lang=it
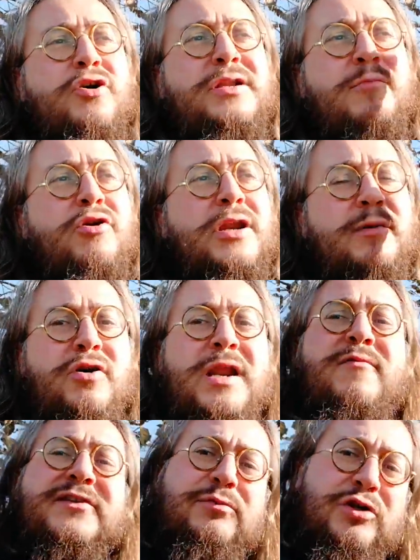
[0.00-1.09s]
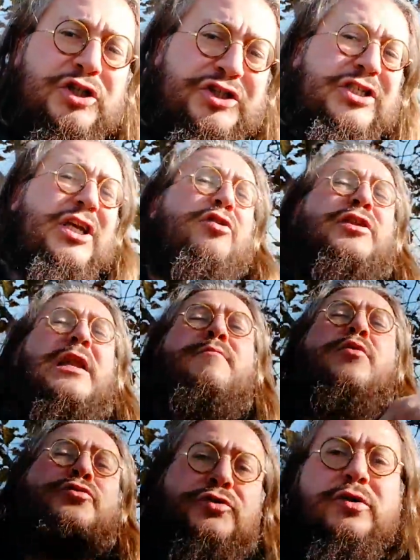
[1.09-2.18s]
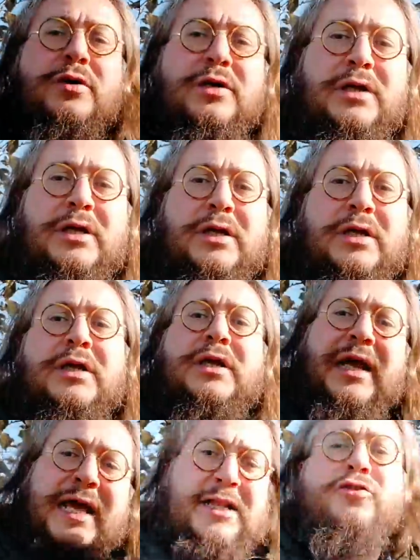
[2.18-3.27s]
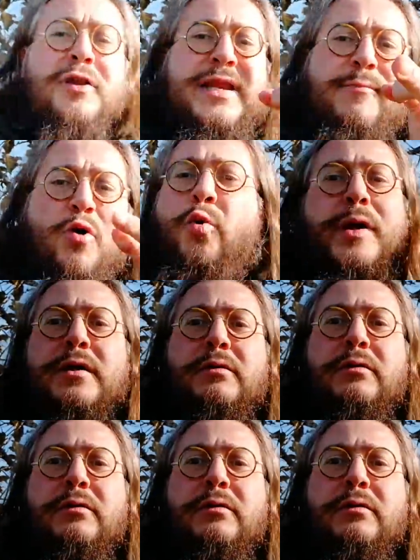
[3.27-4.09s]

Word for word: corriamo, corriamo, corriamo, facciamo il giro del mondo e ritorniamo qui.